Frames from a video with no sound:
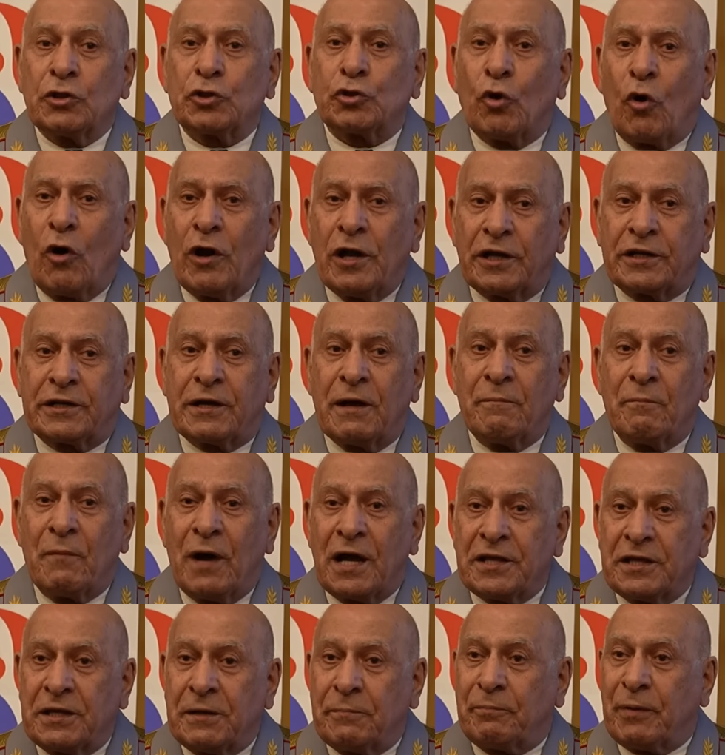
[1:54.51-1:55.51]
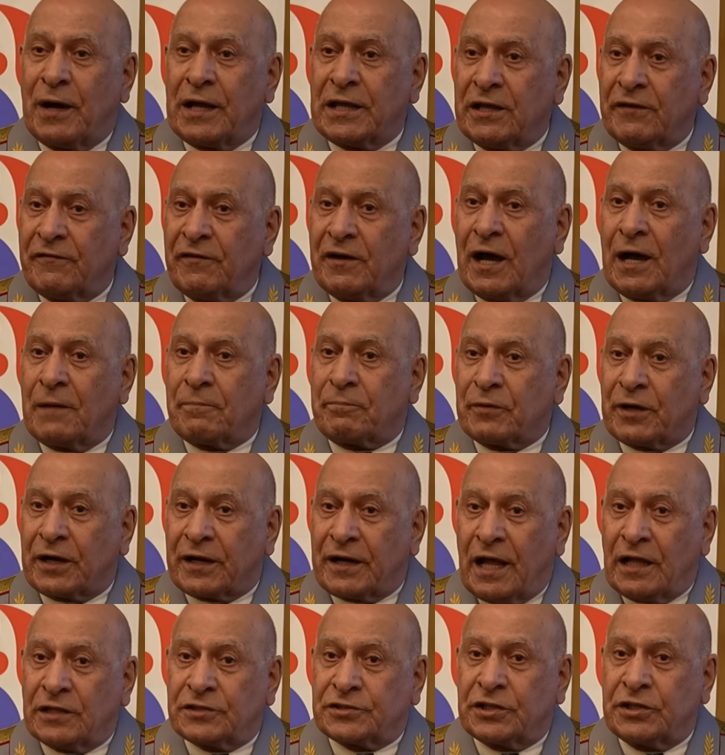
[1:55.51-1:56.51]
Только мои боевые
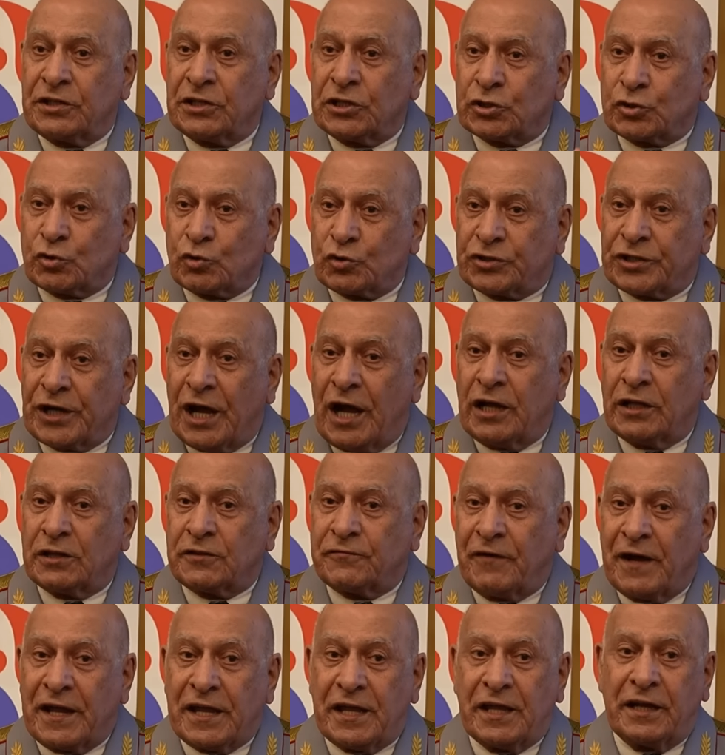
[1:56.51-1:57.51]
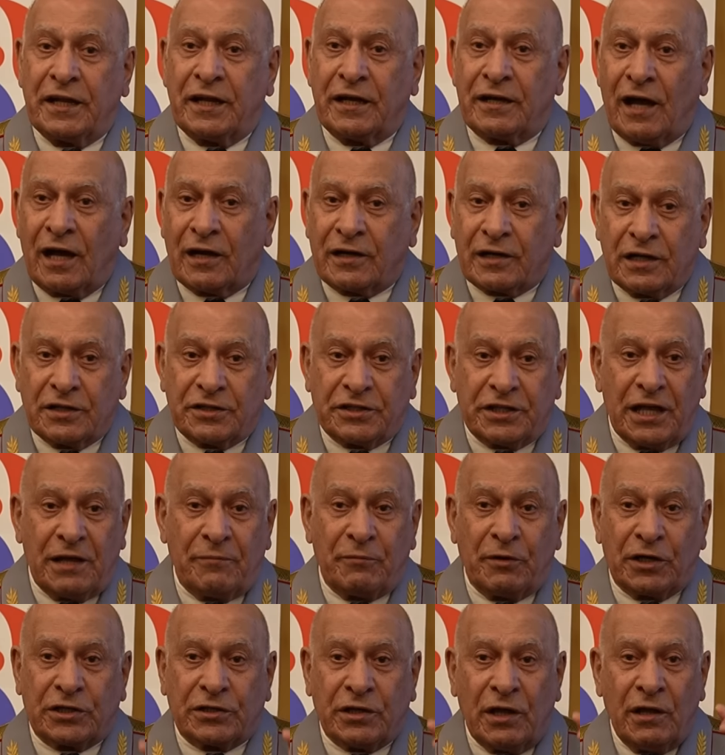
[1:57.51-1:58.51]
операции изучают в военных
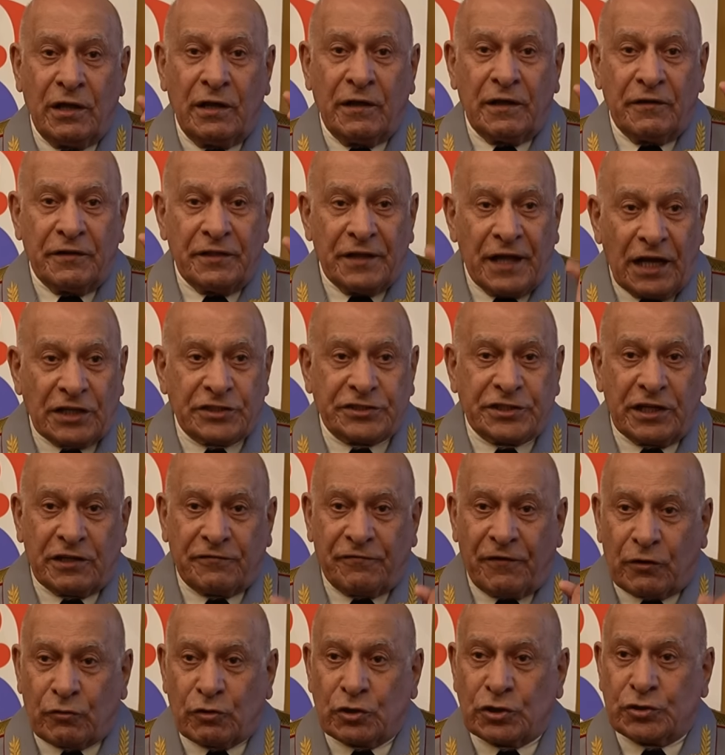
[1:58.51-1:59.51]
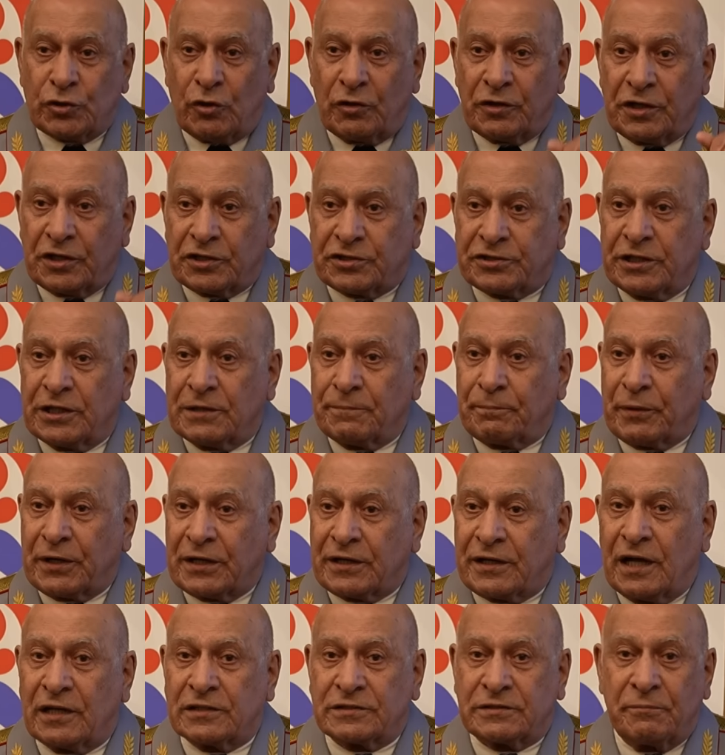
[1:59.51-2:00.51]
академиях наших вооруженных сил
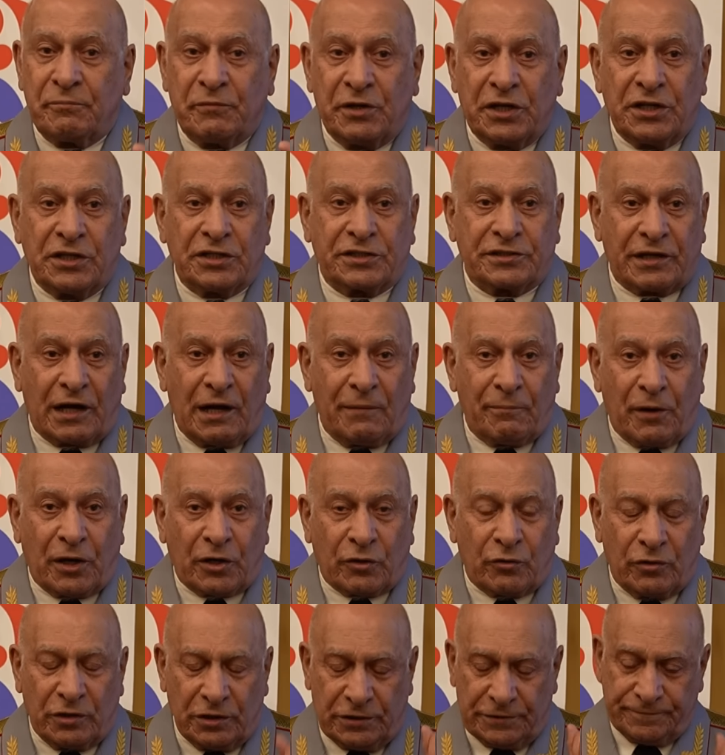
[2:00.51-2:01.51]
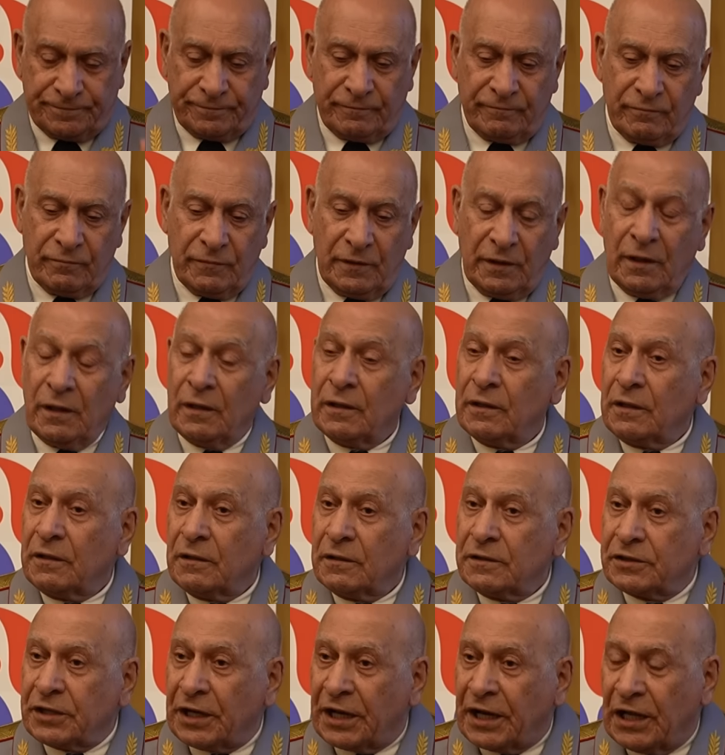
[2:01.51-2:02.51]
приказом министра обороны.
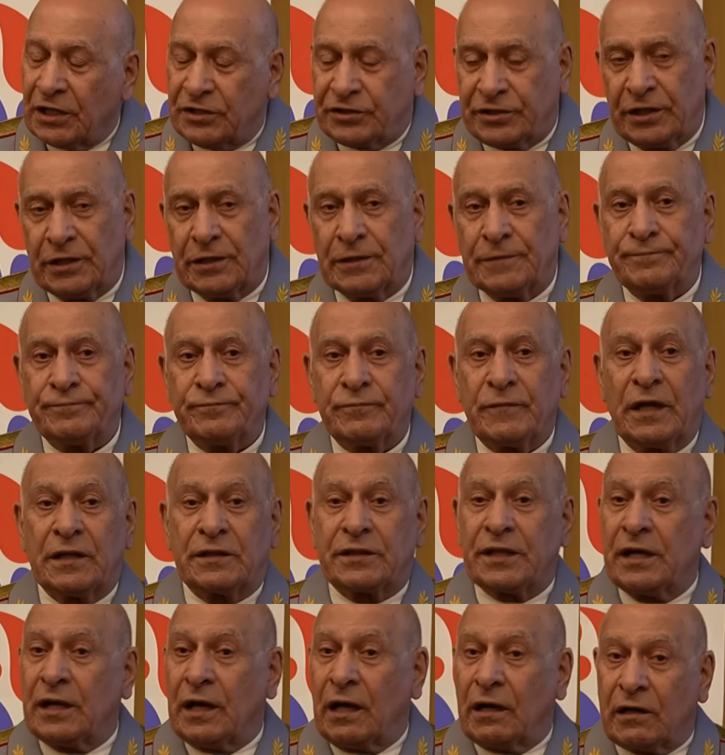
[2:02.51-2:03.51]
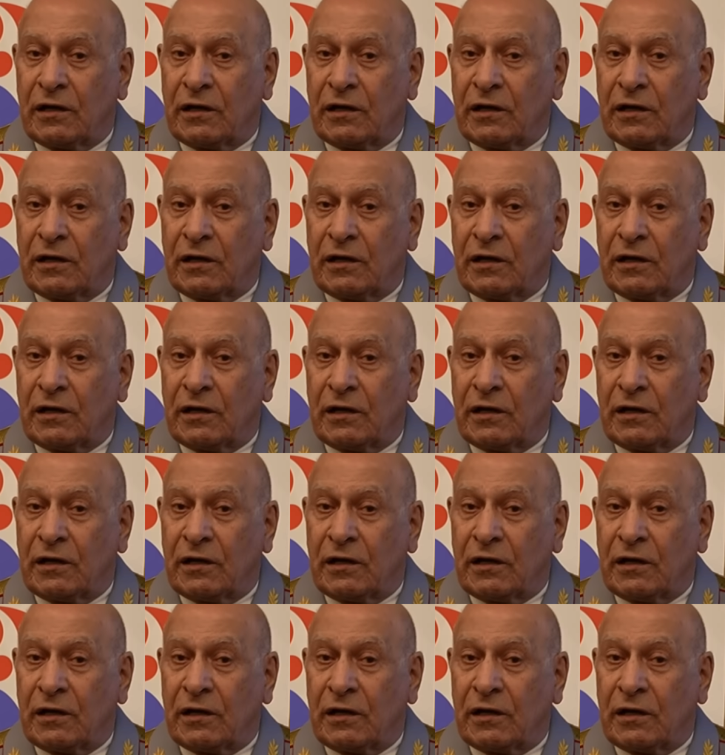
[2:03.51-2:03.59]
Третье. Это я